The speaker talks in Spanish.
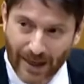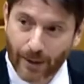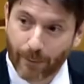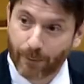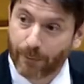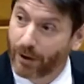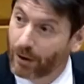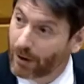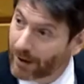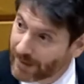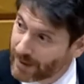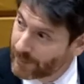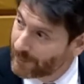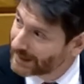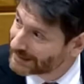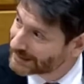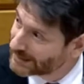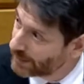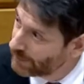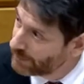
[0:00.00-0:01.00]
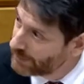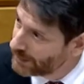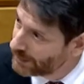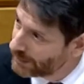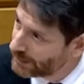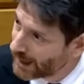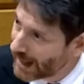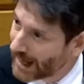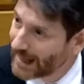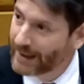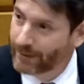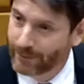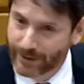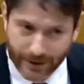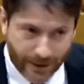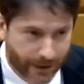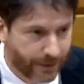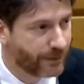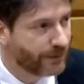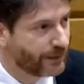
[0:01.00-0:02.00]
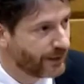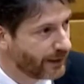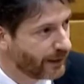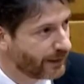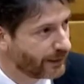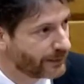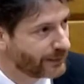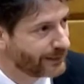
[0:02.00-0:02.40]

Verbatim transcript: pero además también hay evidencia